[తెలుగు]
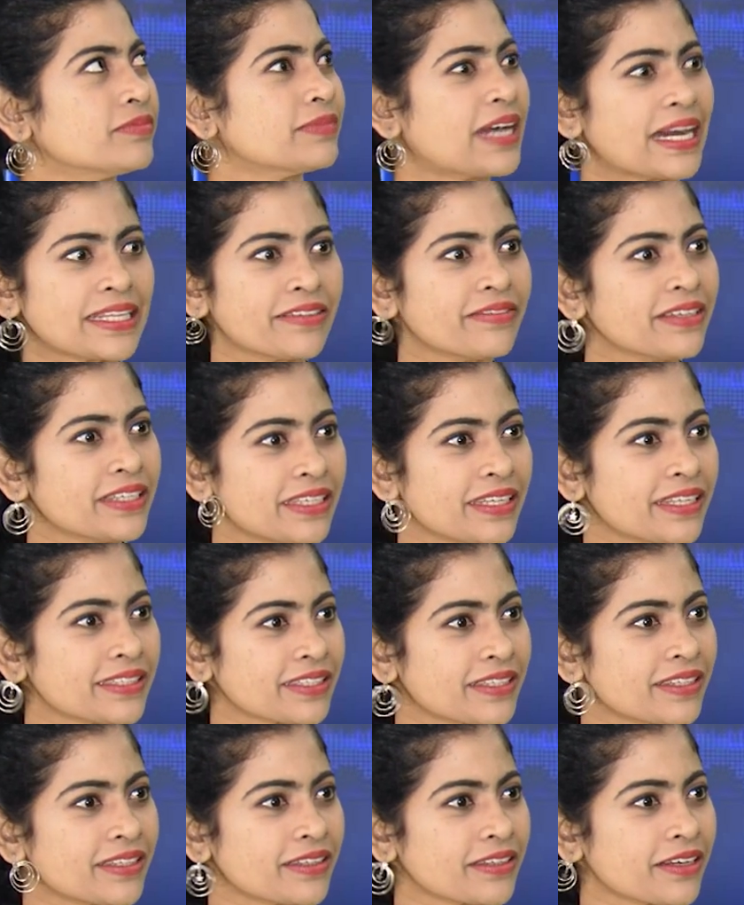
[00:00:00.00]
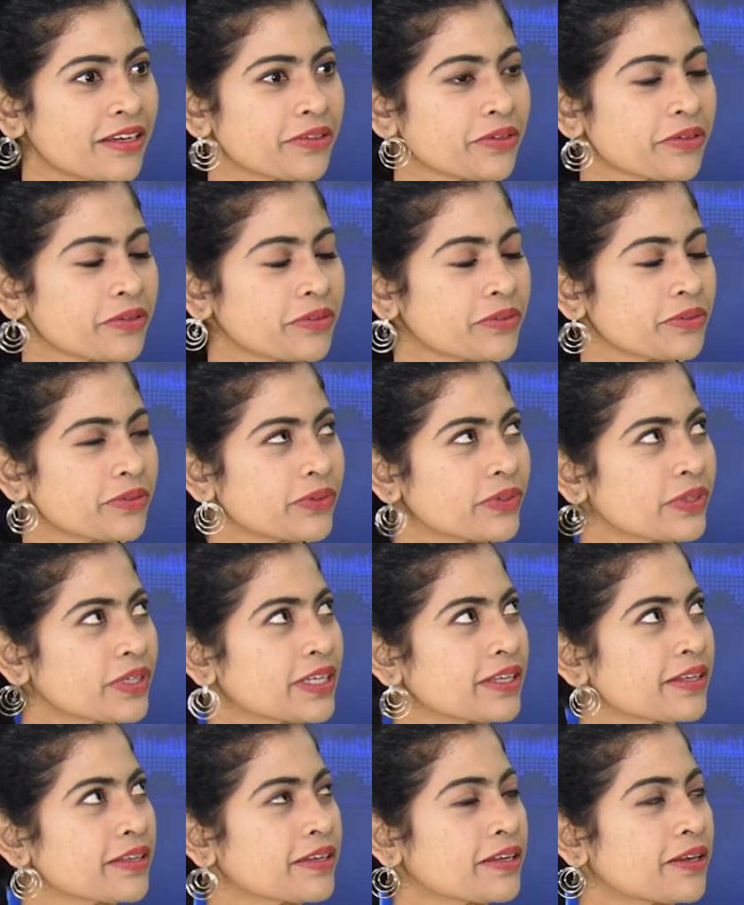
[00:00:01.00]
మాధవి లత గారు
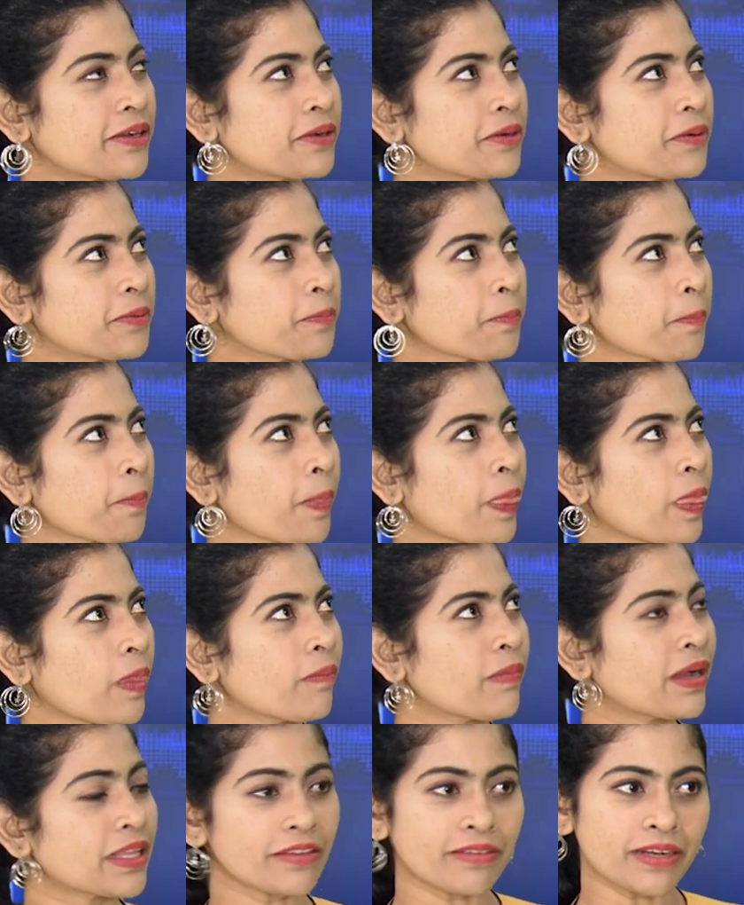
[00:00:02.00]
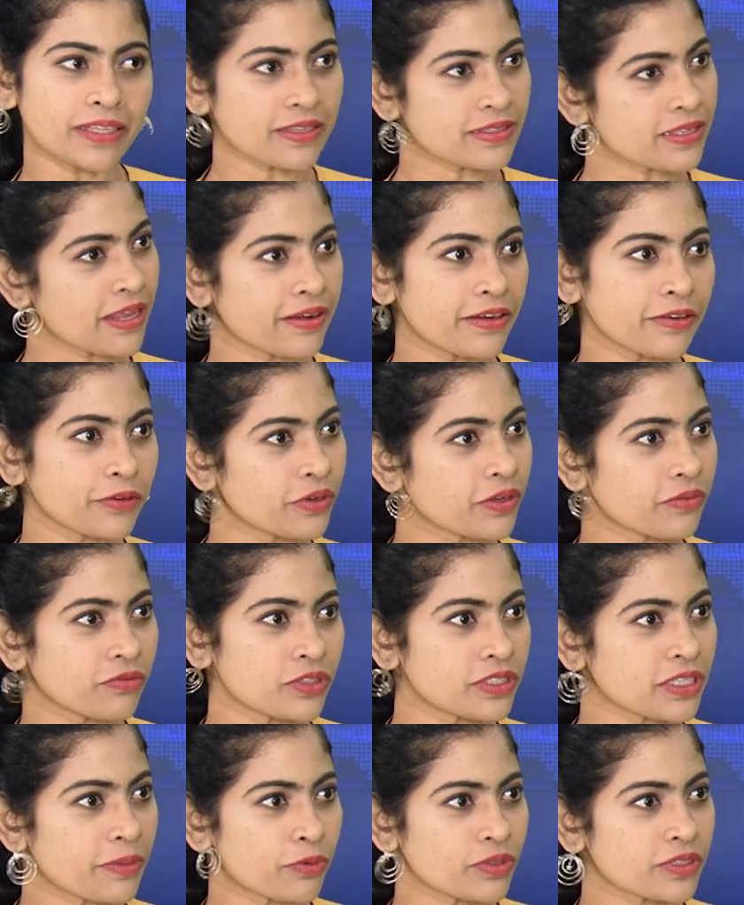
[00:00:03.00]
ఇంకా మాధవి లత సన్నీని కూడా
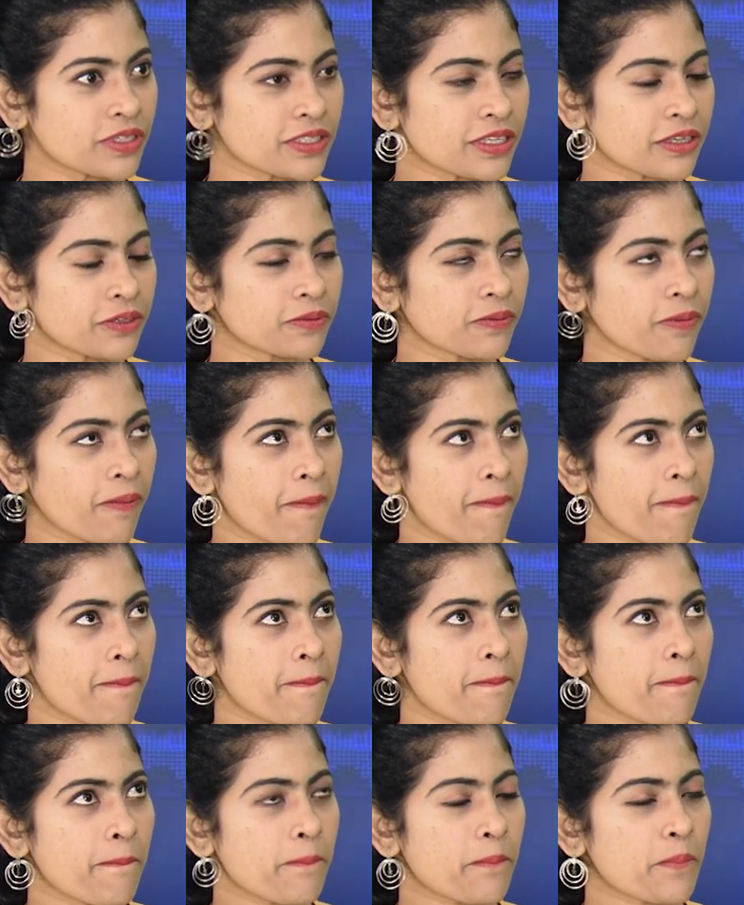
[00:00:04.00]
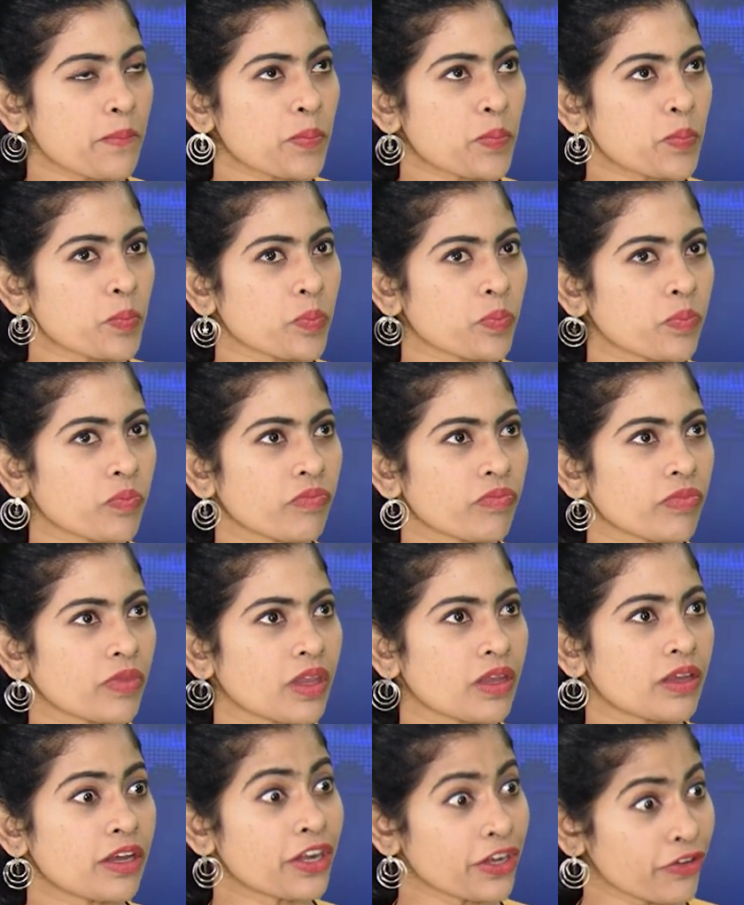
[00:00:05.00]
ఫుల్ సపోర్ట్ చేశారు
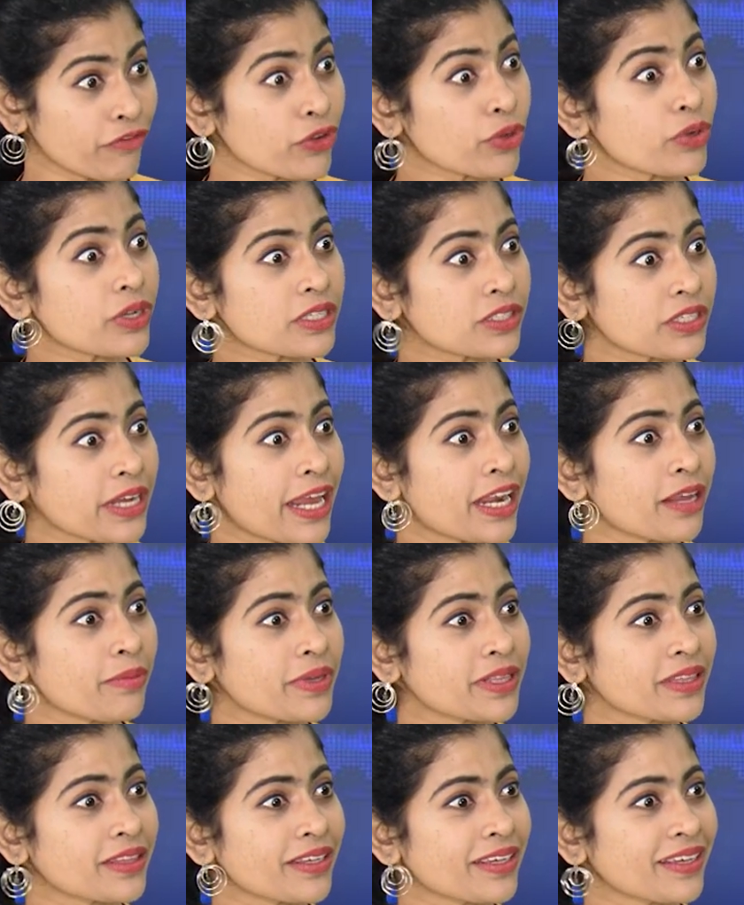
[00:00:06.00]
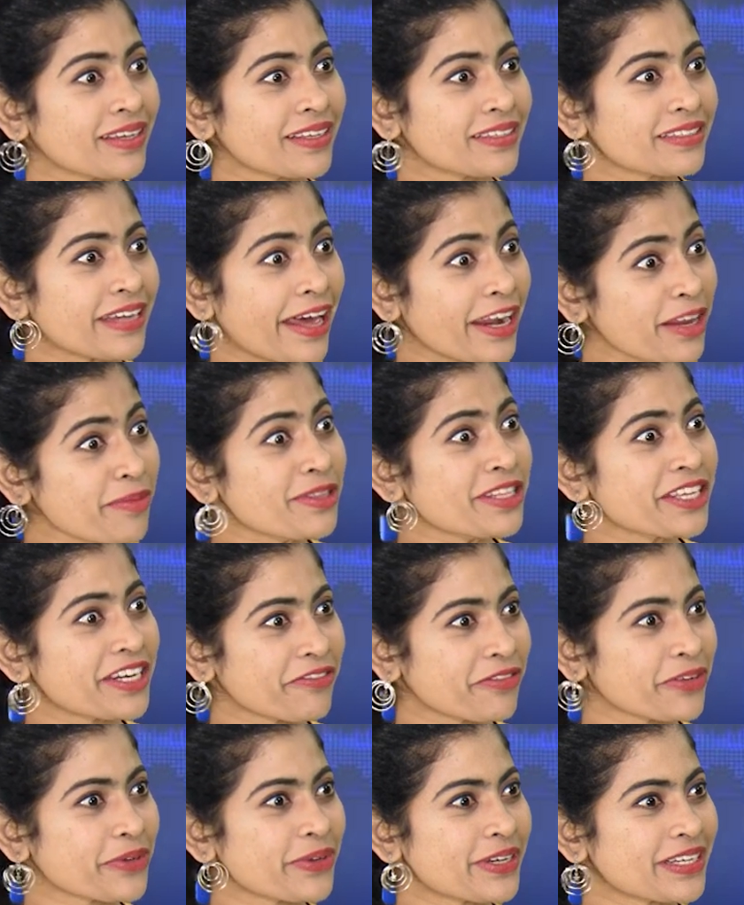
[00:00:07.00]
ఇంకా రివ్యూవర్స్ చాలా మంది చాలా మంది
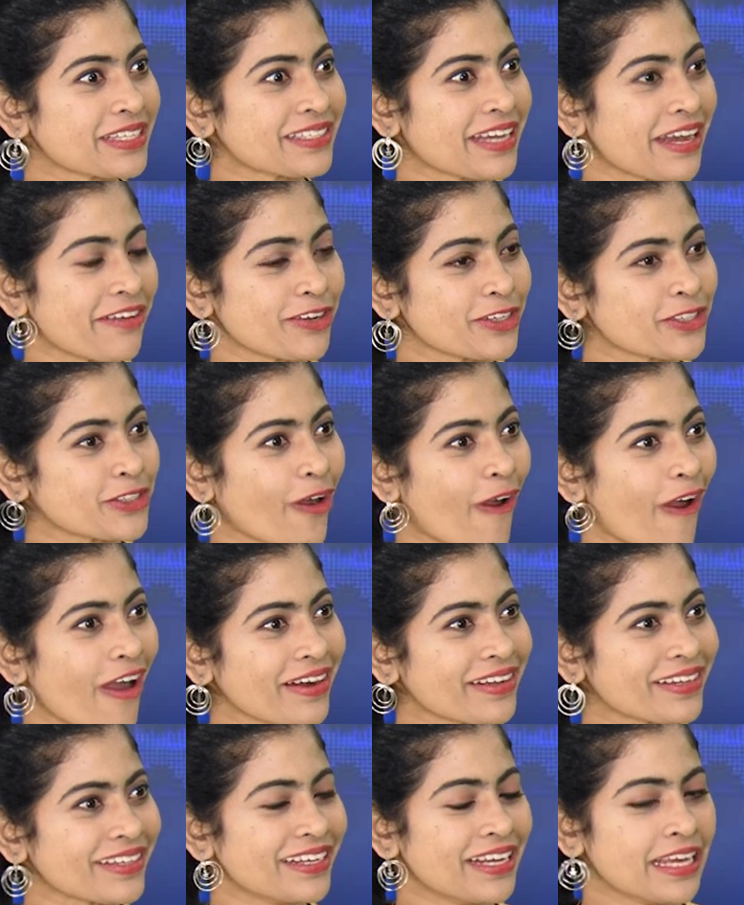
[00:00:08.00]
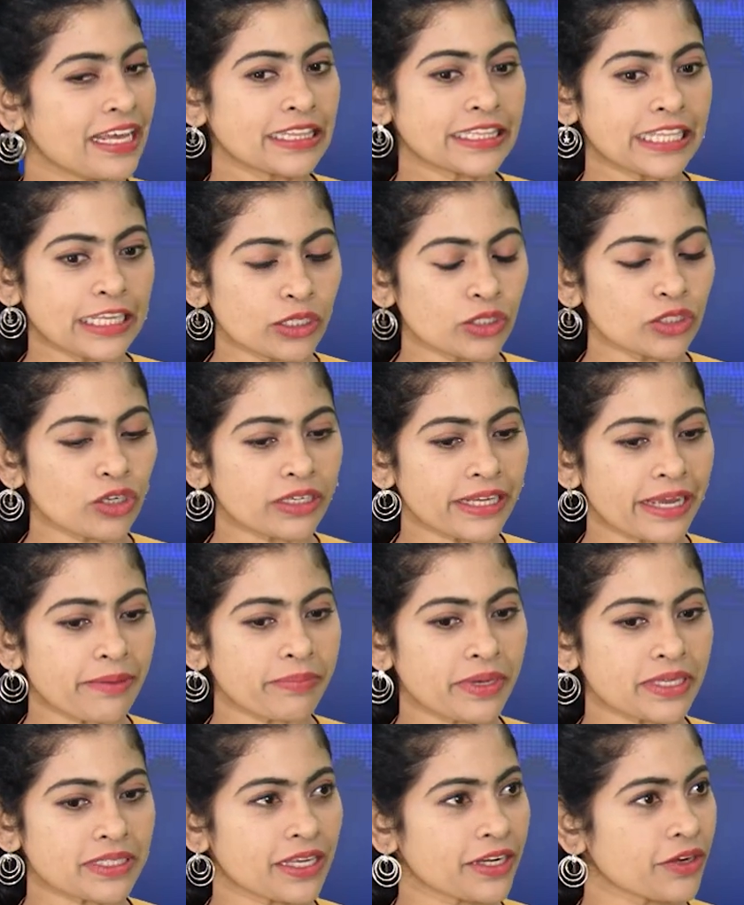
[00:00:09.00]
రివ్యూవర్స్ ఐ వాజ్ షాక్డ్ తెలుగులో టైం
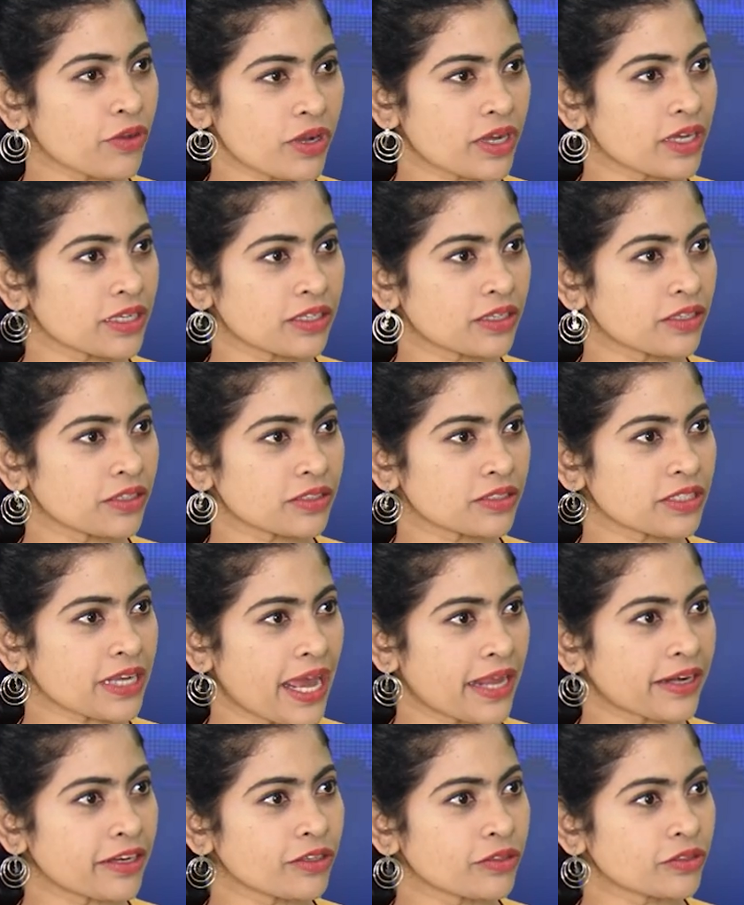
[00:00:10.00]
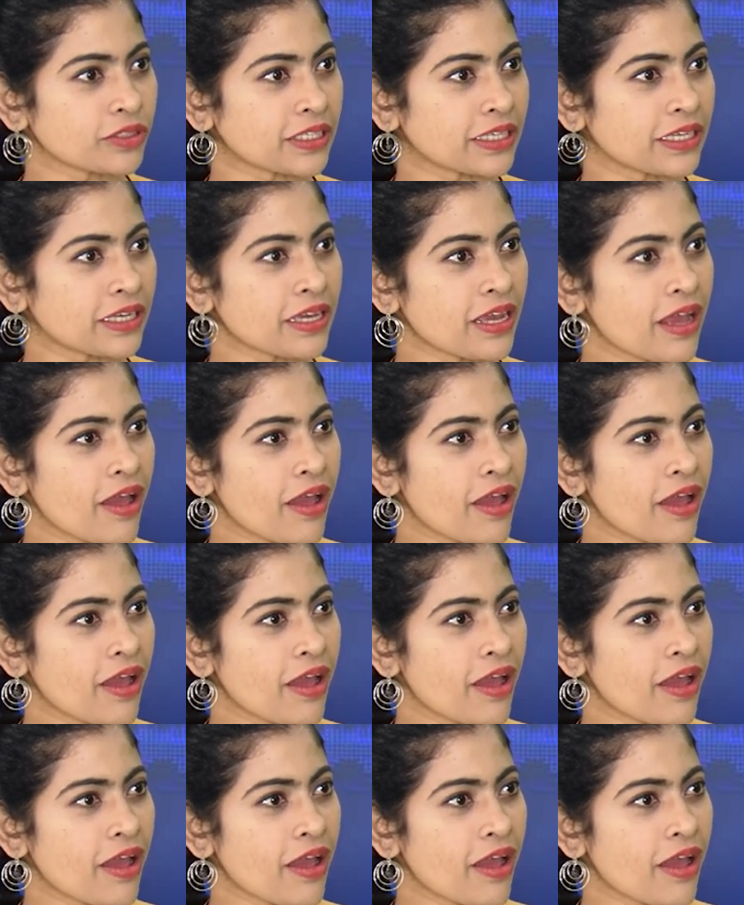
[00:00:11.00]
పాస్ అని ఒక ఛానల్ ఉంది